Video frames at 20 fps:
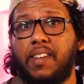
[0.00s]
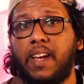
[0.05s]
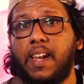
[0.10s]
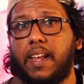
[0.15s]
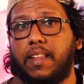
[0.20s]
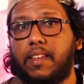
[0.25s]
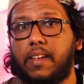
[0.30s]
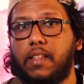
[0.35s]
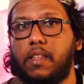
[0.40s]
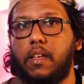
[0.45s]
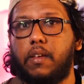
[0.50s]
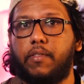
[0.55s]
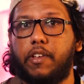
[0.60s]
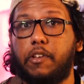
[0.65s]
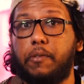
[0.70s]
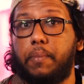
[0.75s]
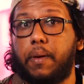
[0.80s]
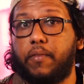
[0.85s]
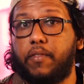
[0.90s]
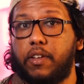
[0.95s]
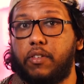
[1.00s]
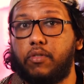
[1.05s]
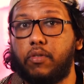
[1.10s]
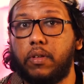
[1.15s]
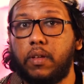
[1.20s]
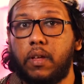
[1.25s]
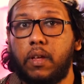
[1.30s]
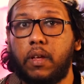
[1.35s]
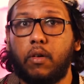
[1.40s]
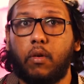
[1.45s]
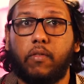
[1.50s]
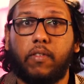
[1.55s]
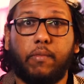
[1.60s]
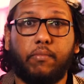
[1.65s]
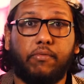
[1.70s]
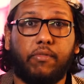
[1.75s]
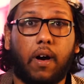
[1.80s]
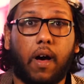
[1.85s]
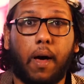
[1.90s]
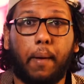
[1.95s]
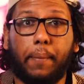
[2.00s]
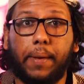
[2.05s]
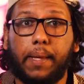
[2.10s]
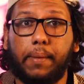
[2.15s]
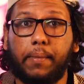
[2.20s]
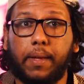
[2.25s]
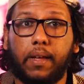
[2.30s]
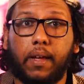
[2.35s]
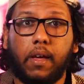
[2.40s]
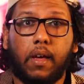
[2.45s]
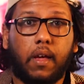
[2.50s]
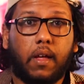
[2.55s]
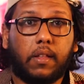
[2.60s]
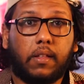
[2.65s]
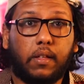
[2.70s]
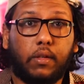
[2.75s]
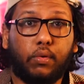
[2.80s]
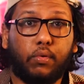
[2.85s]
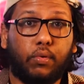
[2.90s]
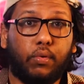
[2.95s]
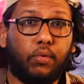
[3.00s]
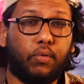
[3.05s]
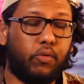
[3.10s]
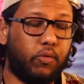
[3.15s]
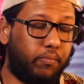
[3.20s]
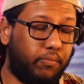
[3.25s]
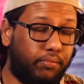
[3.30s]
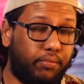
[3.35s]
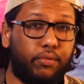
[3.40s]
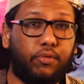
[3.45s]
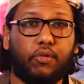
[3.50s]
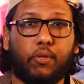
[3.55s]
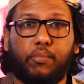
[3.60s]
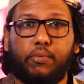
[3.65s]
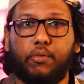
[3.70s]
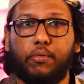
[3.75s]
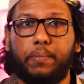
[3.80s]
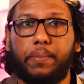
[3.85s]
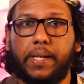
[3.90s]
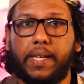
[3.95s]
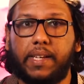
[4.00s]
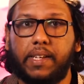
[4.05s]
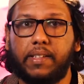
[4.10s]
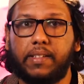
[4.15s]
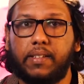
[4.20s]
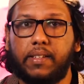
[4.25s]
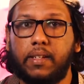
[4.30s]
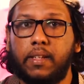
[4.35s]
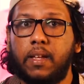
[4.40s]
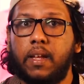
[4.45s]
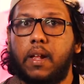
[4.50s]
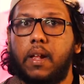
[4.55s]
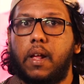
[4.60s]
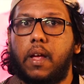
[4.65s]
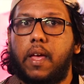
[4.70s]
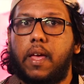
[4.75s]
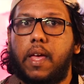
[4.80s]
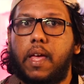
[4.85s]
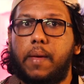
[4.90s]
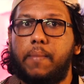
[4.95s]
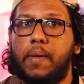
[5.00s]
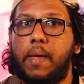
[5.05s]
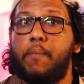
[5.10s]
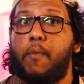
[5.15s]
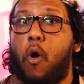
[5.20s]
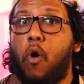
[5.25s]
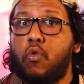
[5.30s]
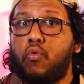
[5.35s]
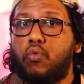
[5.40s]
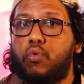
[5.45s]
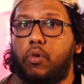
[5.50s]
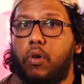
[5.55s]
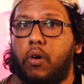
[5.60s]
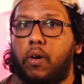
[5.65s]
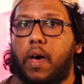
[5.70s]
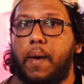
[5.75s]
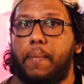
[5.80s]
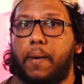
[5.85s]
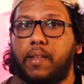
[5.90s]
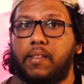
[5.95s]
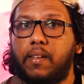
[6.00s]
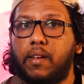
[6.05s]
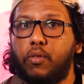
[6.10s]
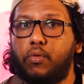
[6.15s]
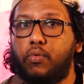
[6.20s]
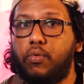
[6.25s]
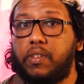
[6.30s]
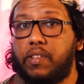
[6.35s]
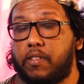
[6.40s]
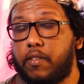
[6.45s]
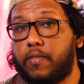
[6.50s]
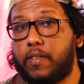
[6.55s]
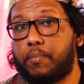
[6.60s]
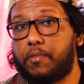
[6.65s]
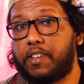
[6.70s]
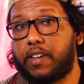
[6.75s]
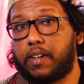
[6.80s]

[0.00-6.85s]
ça, la technique va se perfectionner, on va pouvoir imprimer des trucs de plus en plus précis, et même en couleur à partir du 19e